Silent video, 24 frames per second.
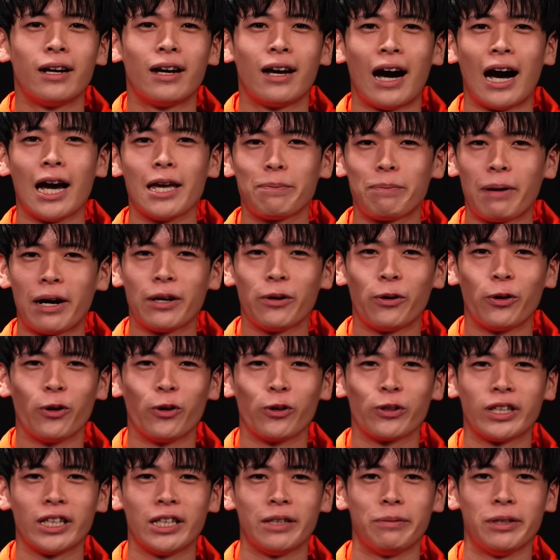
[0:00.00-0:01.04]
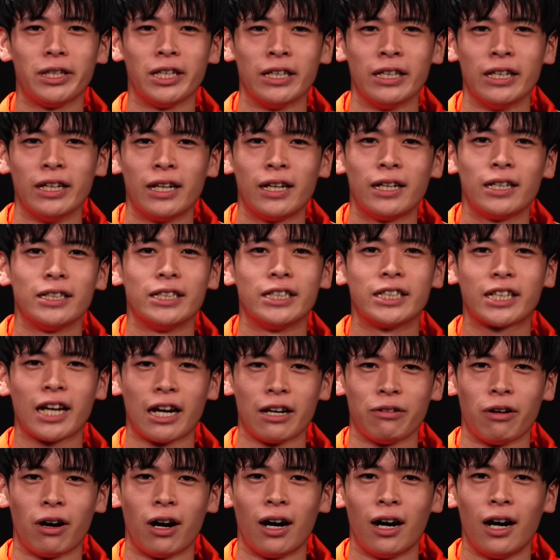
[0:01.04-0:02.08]
ハイパーヨーヨー TV 次
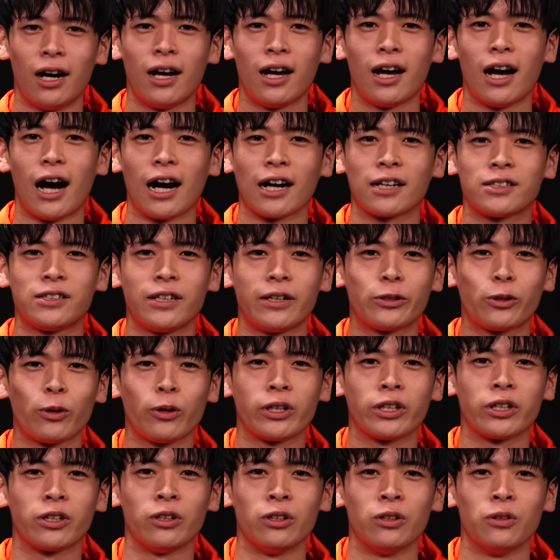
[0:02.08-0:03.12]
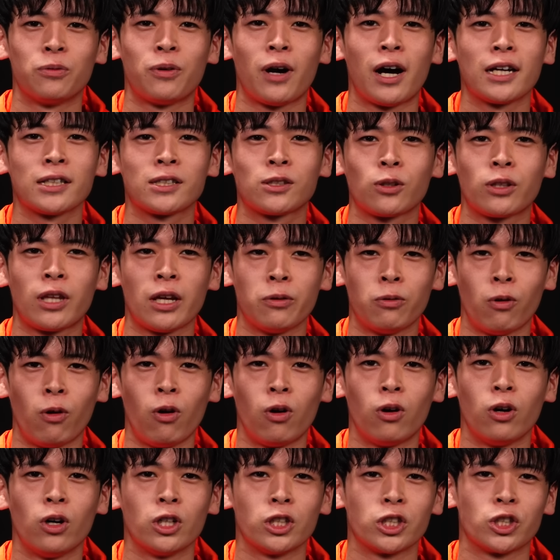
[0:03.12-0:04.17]
回はアクセルトリックファースト10を
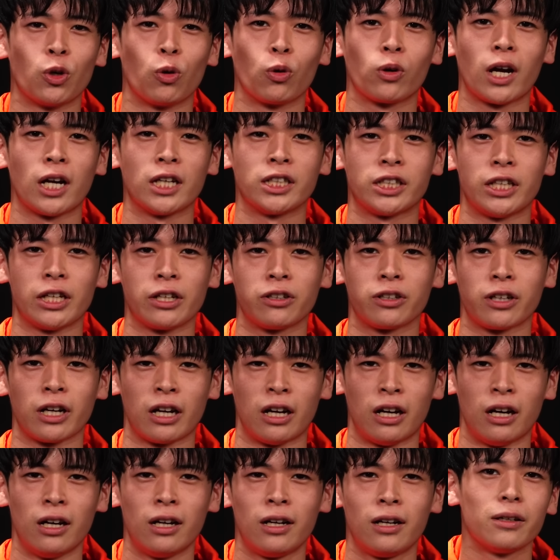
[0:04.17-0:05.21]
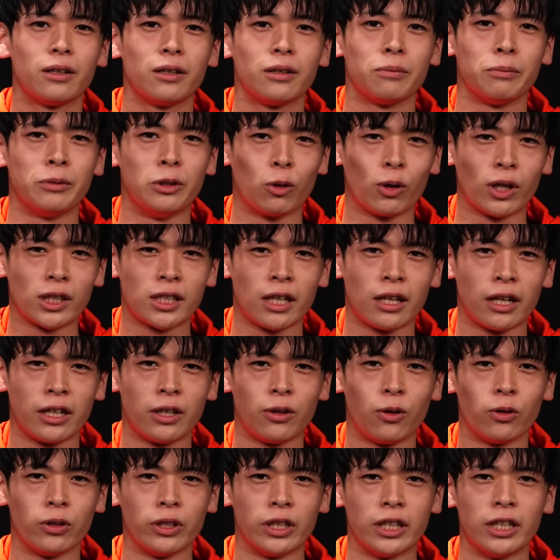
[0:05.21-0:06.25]
紹介していくから見逃さない
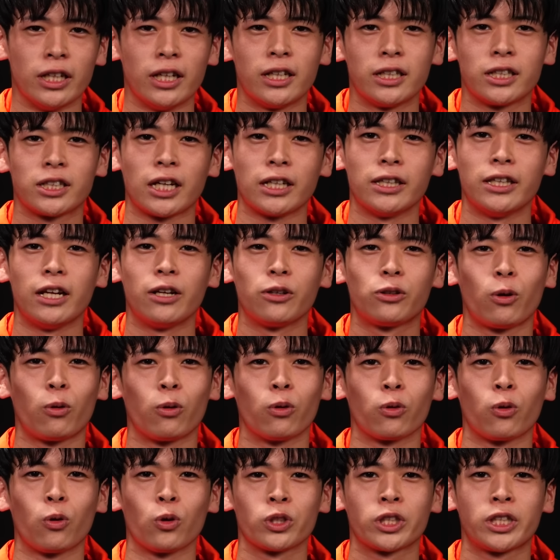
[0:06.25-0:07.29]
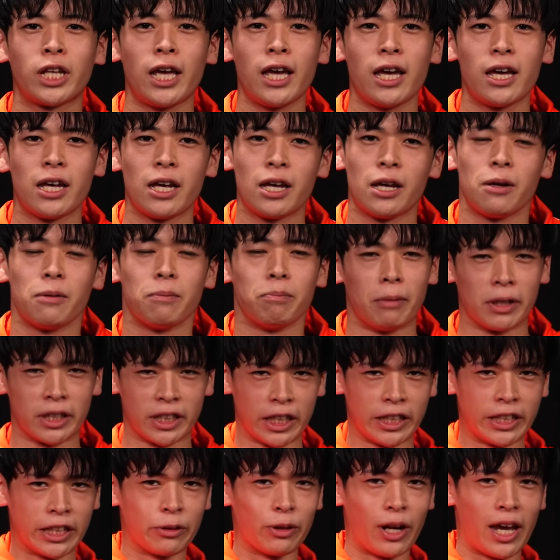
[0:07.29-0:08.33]
ようにチャンネル登録をして待っ
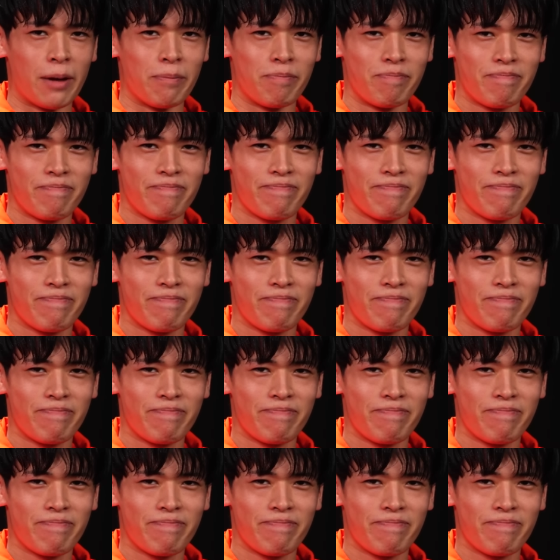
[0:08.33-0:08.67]
ていてくれ